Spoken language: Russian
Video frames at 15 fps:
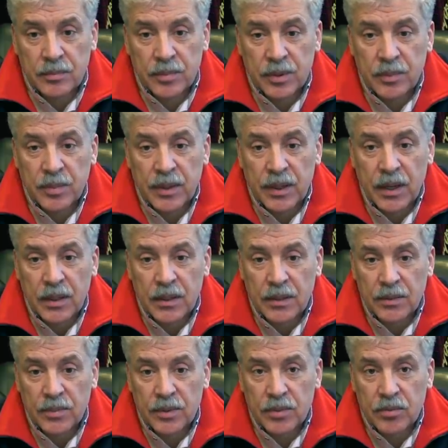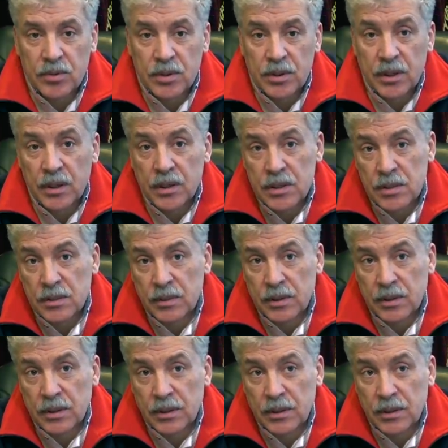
предприятия, потому что, конечно, к,